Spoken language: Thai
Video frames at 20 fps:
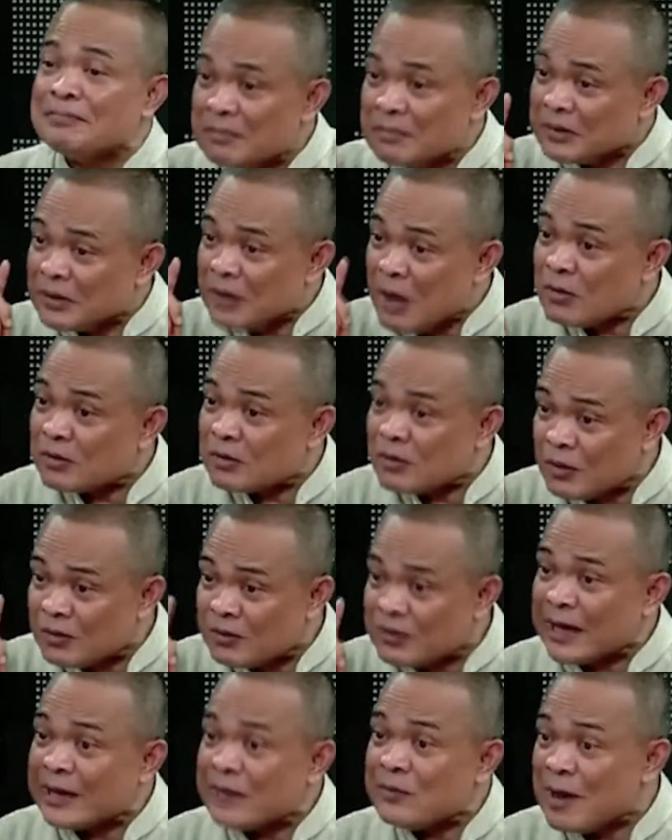นายทักษิณ
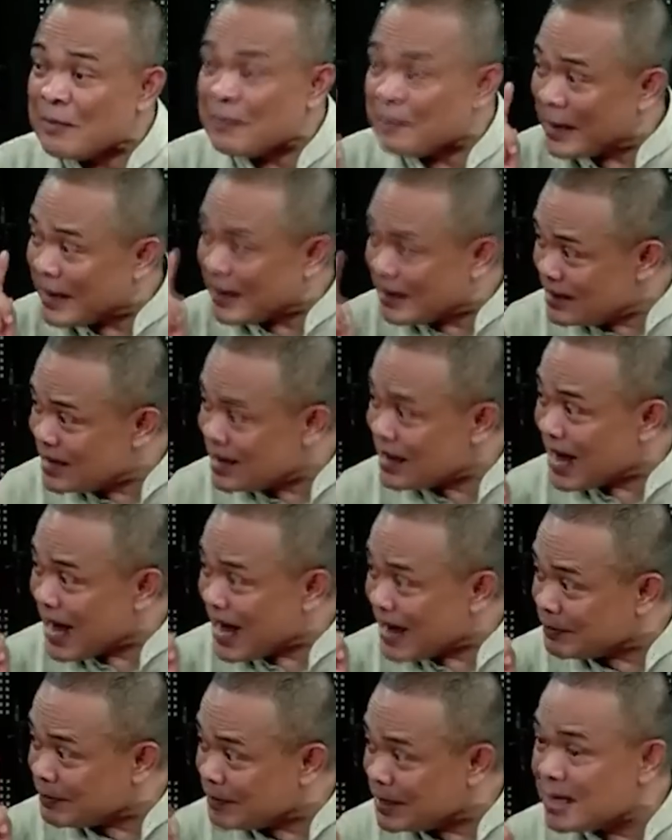ควรจะเดิมพัน
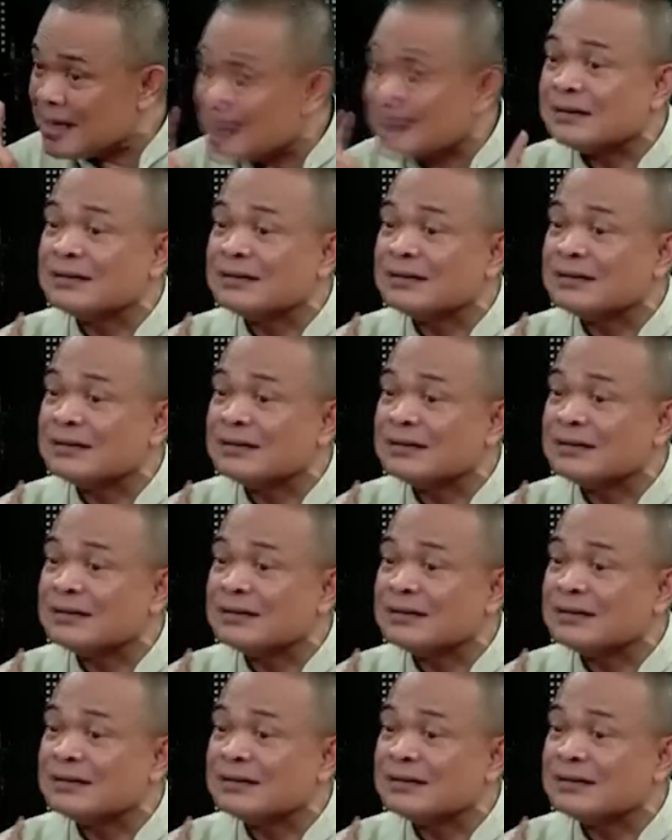และต